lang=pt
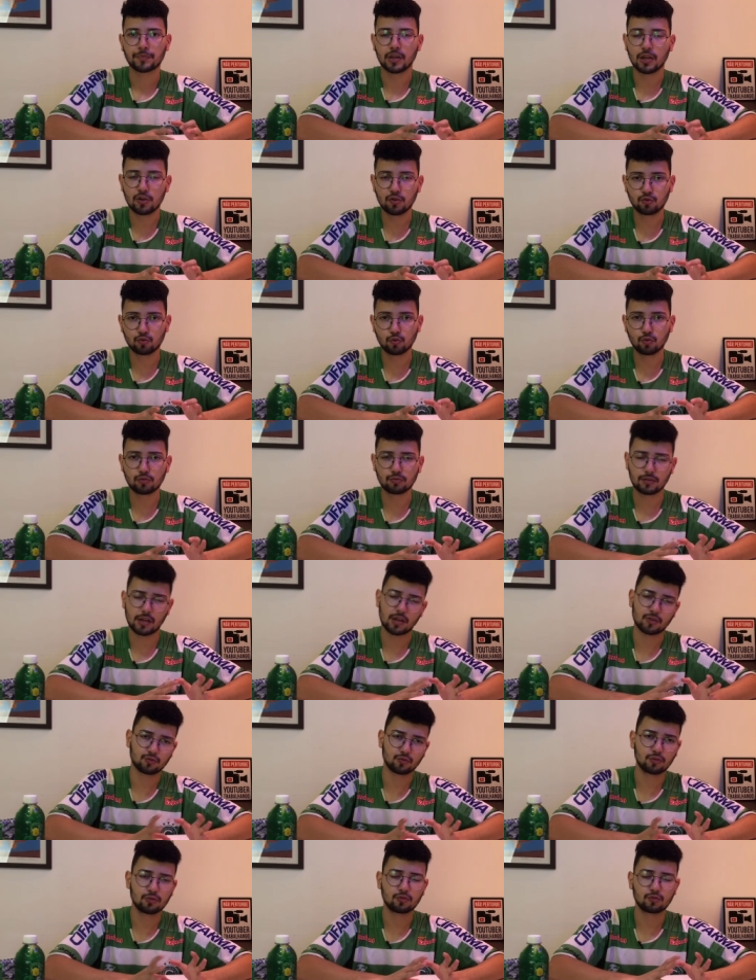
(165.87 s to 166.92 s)
em junho,
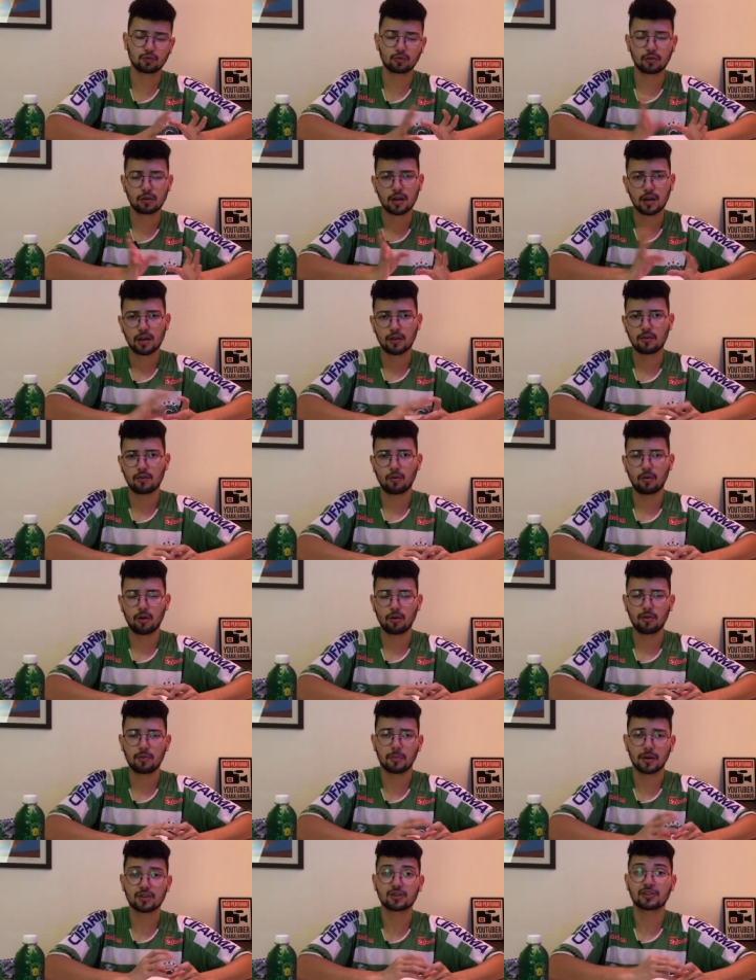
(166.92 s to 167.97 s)
né? Junho, julho, eu,
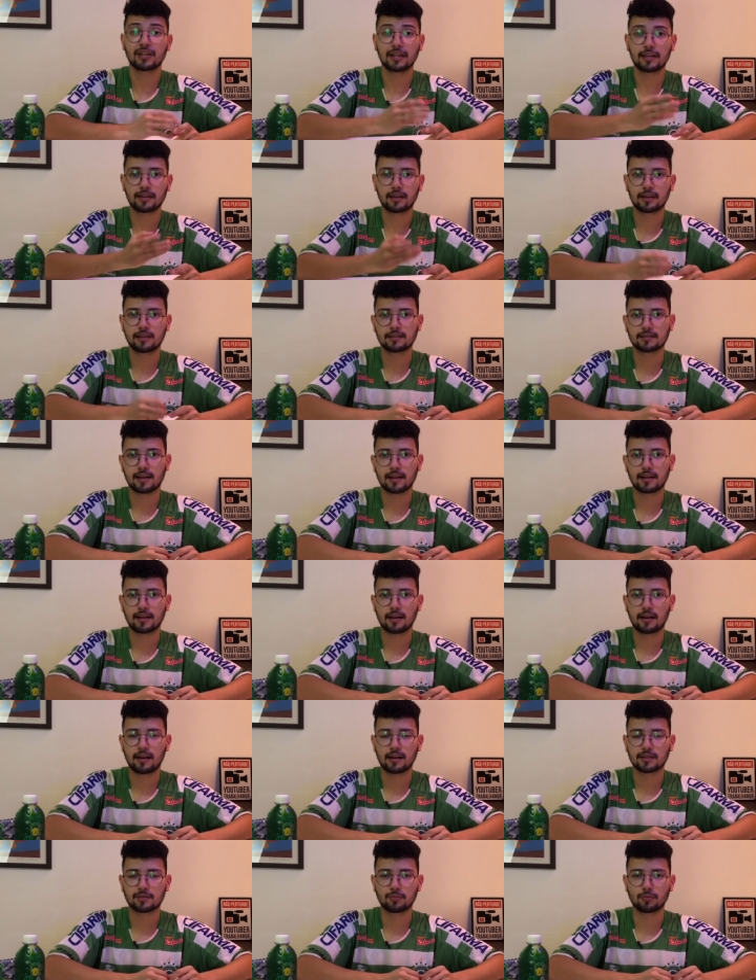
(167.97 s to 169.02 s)
eu imaginei que ele estaria
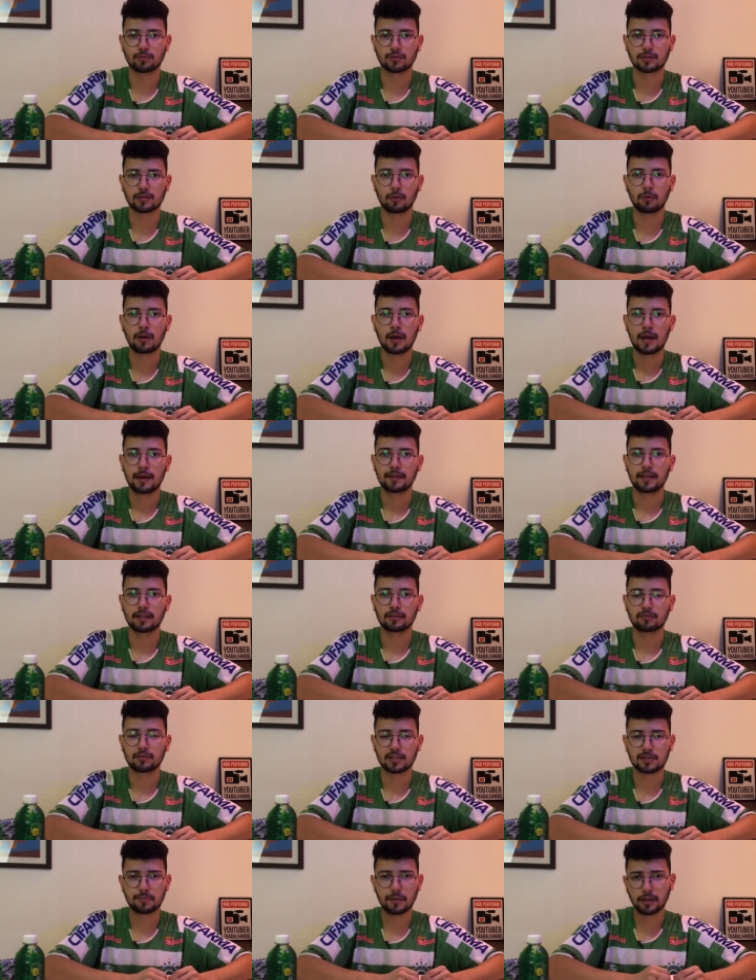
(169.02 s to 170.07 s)
à disposição
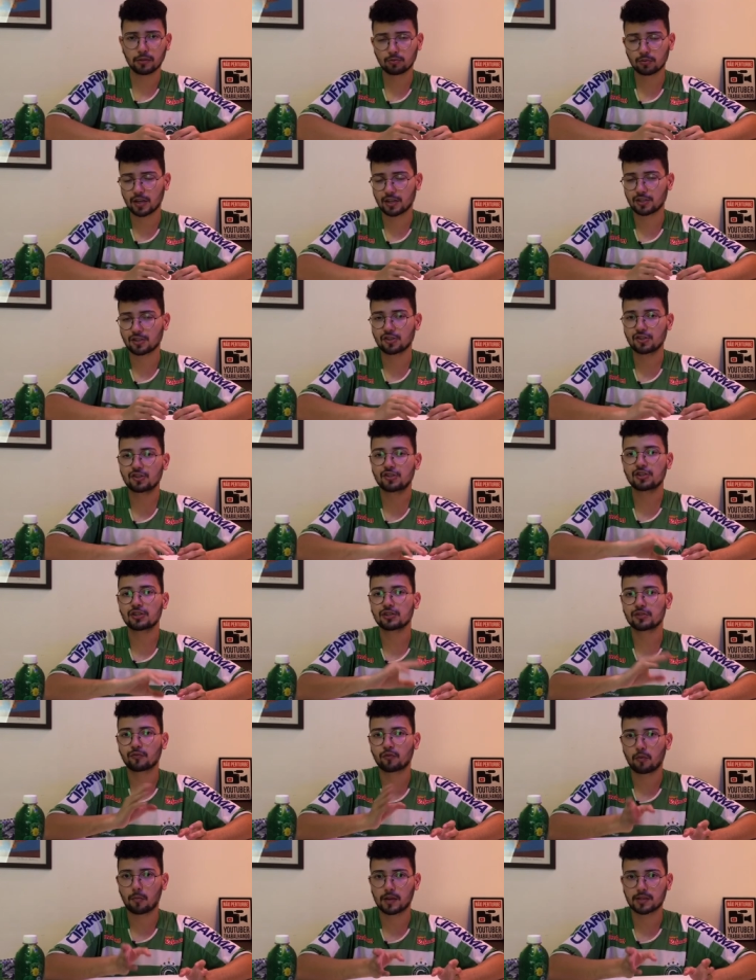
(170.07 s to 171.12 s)
dentro desse período. que a gente tinha
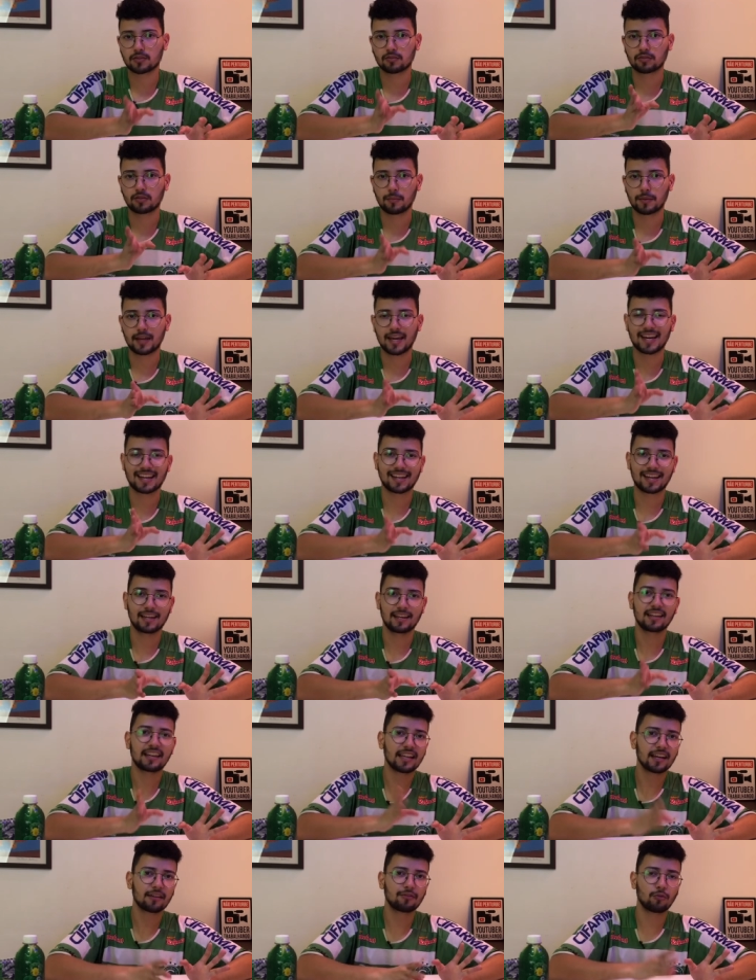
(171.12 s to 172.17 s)
de informação também era que
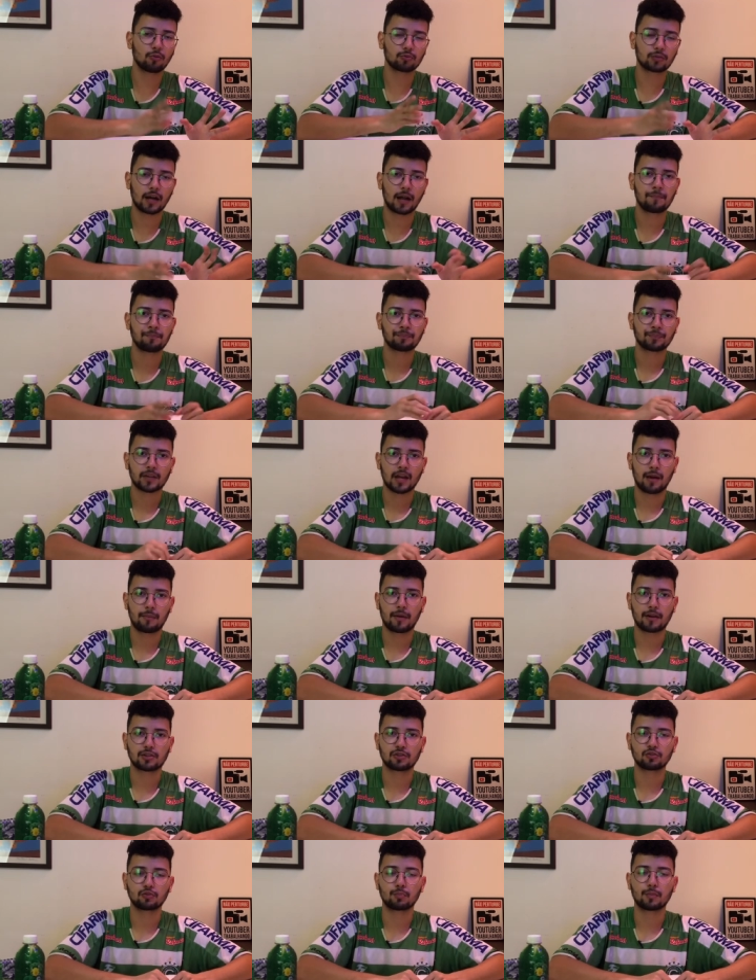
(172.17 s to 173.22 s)
ele iria voltar a
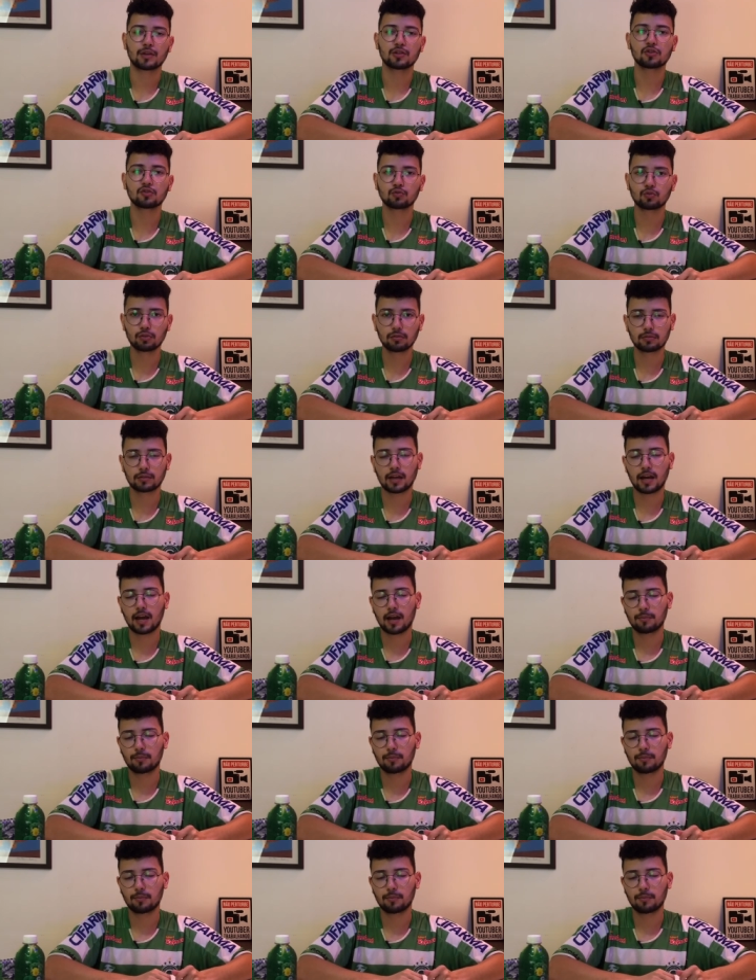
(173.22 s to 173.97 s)
partir do mês de julho, né?